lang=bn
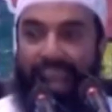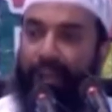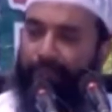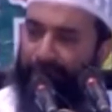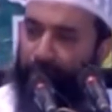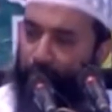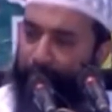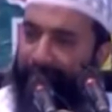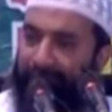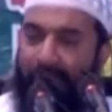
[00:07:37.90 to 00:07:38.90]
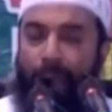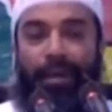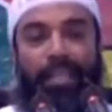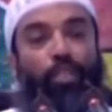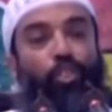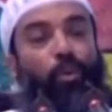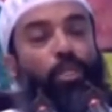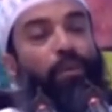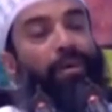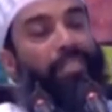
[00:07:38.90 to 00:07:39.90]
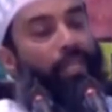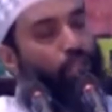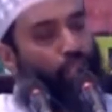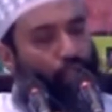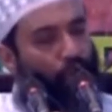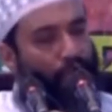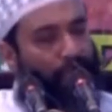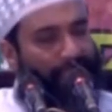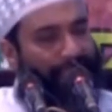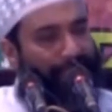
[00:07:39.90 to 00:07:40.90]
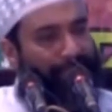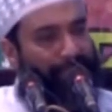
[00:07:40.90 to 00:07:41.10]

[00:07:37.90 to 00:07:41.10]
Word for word: এর মাধ্যমে আমাদের যুব সমাজকে নষ্ট করা হচ্ছে